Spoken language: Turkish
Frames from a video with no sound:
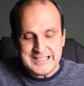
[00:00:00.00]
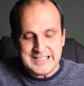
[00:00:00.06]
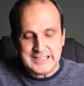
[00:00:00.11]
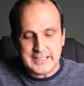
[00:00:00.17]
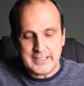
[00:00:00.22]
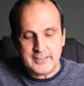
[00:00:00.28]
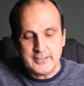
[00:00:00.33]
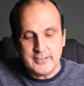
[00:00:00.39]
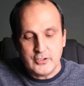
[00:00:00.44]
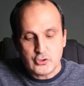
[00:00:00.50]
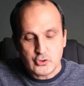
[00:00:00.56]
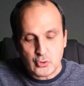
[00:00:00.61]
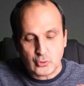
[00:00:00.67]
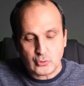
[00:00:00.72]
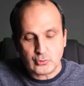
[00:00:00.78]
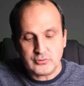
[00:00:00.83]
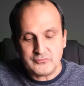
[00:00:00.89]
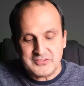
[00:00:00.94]
yine
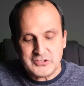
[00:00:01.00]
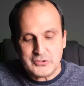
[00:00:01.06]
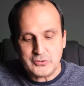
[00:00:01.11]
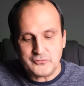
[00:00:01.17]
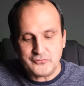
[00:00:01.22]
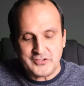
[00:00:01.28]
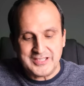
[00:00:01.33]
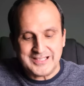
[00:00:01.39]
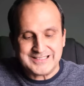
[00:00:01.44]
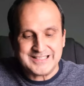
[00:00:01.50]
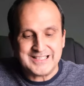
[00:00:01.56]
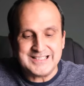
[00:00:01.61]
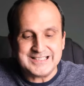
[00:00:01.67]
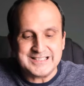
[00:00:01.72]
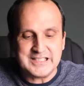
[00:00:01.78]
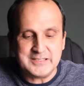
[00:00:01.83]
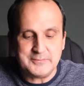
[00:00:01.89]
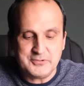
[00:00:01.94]
çoklu video falan
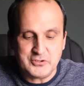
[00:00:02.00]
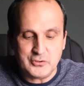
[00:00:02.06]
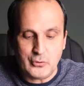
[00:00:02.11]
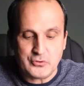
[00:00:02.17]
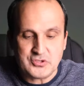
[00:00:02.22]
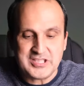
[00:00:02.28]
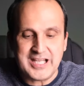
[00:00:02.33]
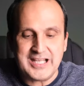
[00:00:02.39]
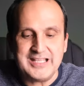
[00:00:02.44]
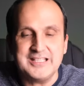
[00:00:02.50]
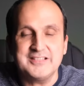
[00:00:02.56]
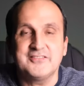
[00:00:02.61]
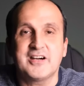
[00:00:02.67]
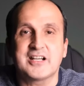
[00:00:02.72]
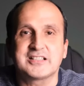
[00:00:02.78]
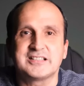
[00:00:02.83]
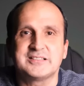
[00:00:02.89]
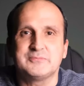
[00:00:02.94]
dedikleri bir özelliği
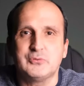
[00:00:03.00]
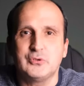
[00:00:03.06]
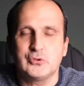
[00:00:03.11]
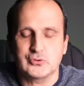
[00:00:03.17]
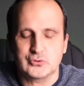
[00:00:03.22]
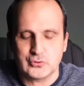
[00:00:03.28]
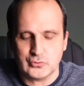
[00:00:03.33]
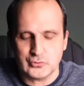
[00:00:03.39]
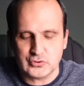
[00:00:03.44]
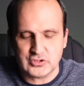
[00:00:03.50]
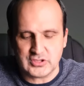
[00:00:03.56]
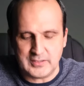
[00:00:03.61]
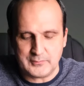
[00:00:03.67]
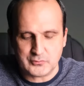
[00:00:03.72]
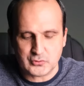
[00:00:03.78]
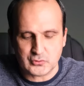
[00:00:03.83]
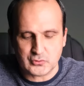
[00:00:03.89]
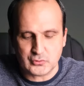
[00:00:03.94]
vardır biliyorsunuz
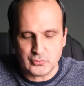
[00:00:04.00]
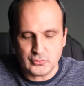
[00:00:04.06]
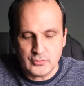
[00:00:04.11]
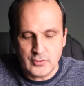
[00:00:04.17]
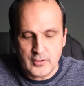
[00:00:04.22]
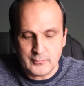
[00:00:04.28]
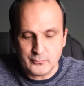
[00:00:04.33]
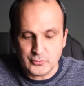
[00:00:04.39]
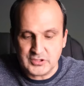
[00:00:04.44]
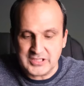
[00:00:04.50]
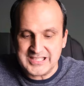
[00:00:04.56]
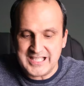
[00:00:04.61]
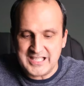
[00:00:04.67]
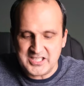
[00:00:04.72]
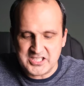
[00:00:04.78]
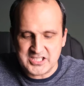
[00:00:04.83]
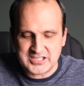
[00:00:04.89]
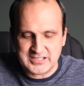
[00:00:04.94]
Samsung'un. Bu da
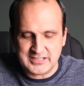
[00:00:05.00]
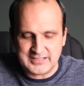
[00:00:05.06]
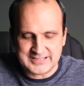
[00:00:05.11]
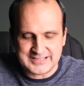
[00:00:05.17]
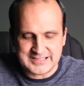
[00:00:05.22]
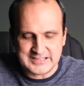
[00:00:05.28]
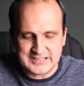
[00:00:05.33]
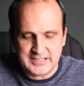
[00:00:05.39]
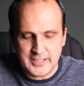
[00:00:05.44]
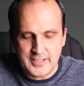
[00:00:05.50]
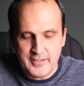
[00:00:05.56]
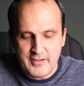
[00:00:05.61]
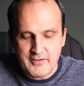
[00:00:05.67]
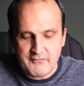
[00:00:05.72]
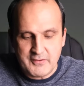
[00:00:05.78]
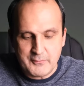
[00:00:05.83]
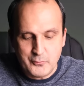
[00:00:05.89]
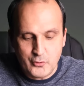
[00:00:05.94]
yeni çıktı aslında
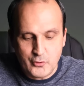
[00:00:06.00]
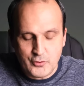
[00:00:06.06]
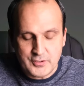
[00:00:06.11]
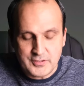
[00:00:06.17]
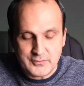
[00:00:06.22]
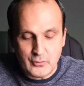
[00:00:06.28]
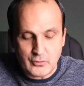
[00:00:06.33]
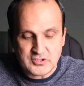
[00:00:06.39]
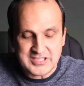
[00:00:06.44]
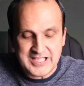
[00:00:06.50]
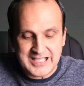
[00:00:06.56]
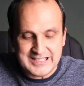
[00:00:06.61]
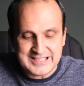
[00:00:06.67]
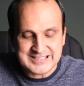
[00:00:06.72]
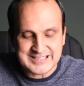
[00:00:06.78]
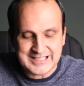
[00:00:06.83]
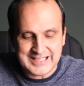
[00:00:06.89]
ve bu özellik